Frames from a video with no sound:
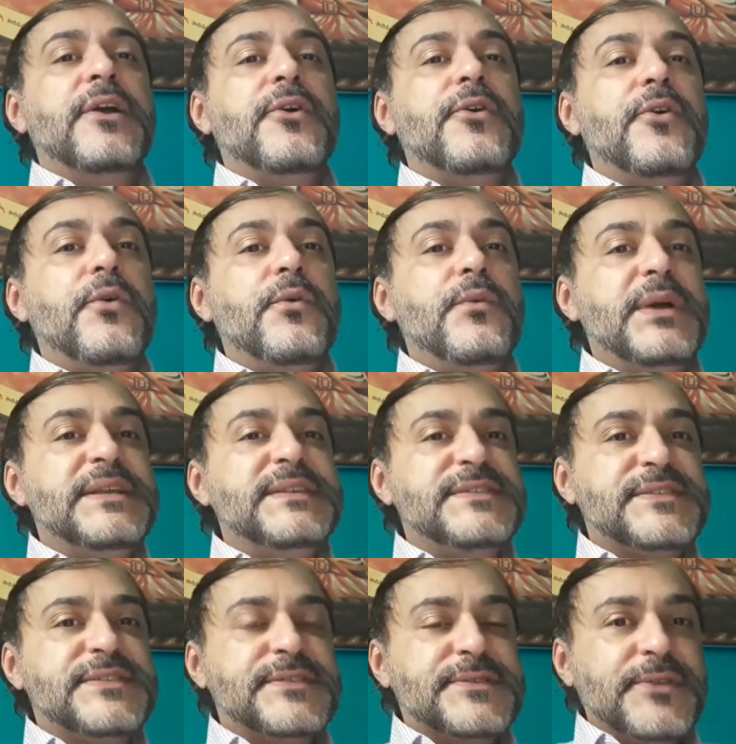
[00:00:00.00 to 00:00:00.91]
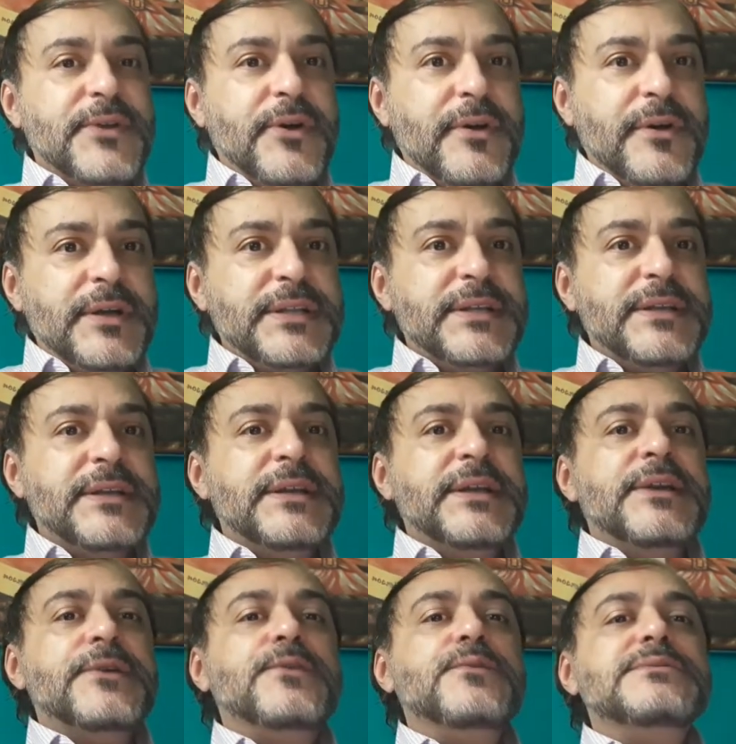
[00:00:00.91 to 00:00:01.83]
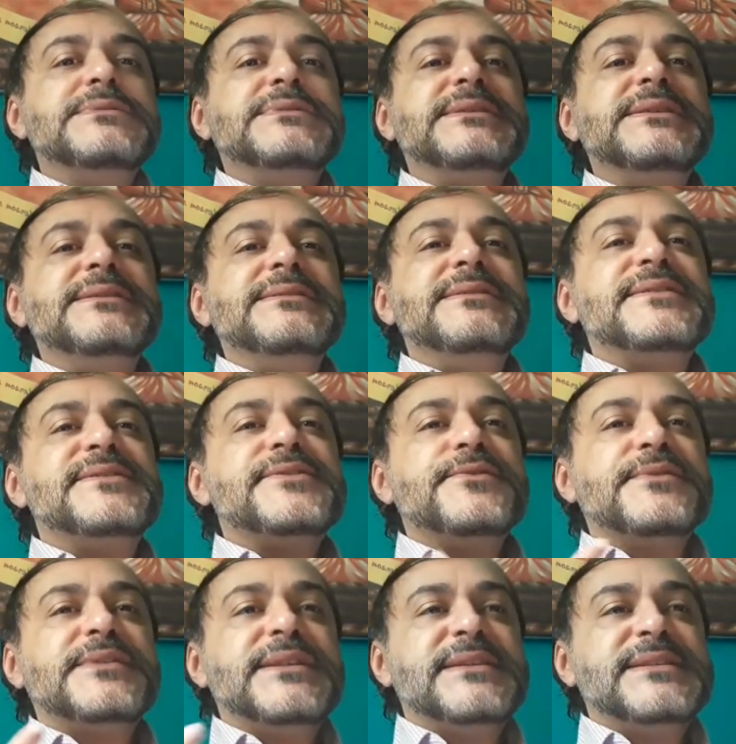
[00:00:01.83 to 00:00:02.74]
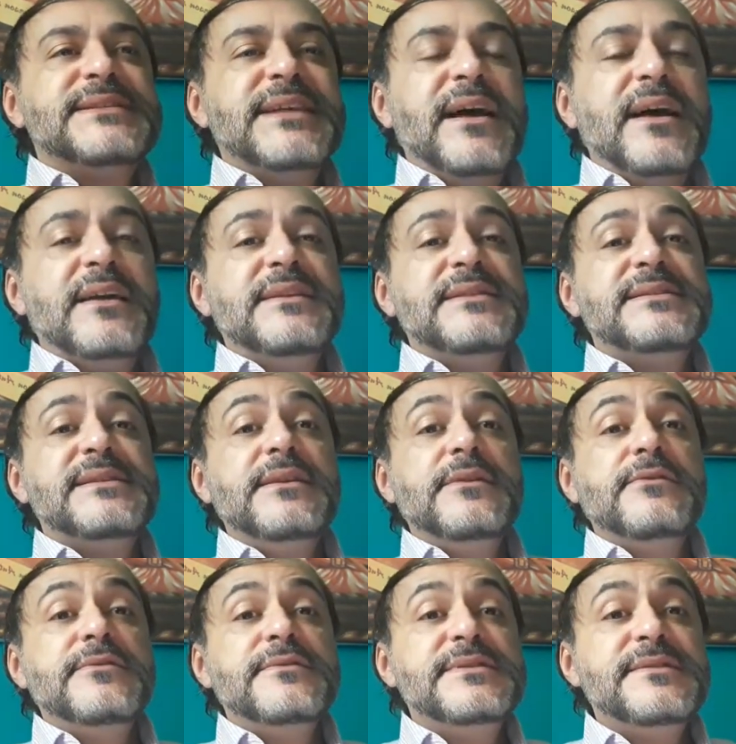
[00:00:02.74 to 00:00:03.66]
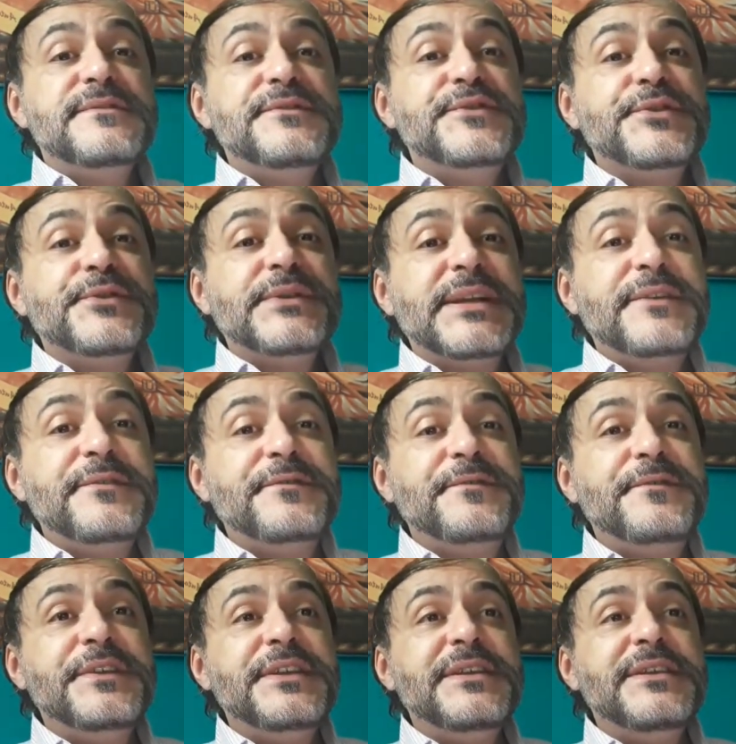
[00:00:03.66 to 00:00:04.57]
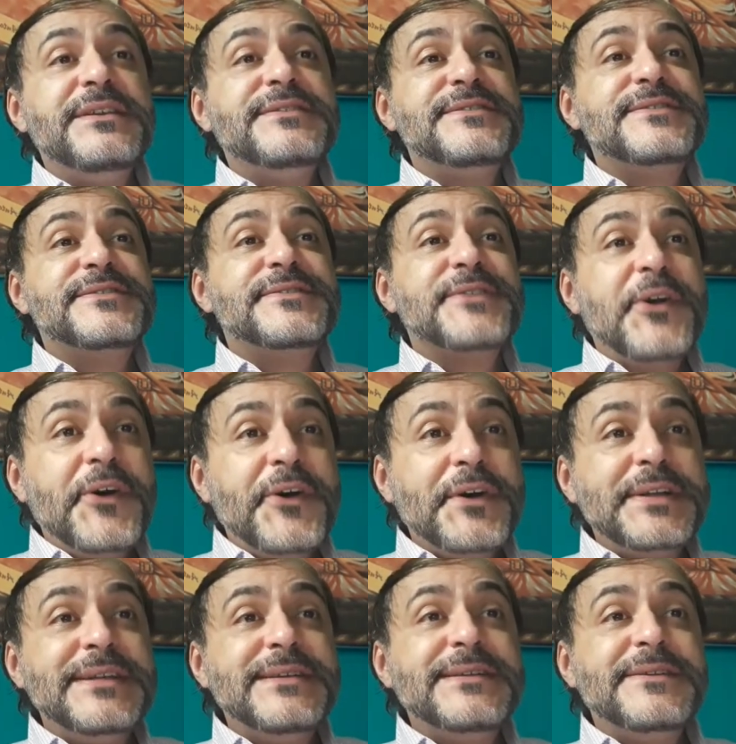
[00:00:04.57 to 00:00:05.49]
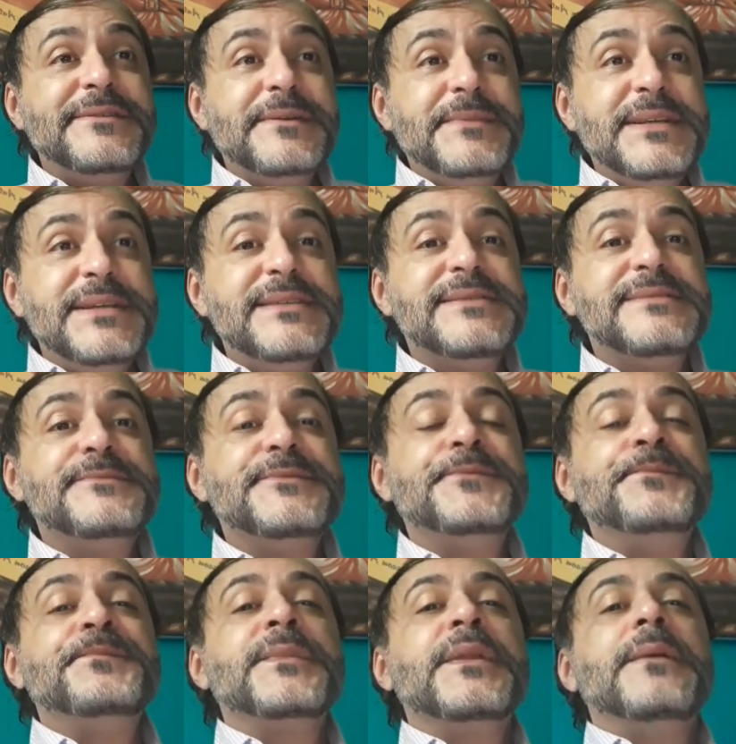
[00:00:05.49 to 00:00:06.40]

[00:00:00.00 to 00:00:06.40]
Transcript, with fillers: com a história, com tantas outras áreas, inclusive geografia, história, não é mesmo?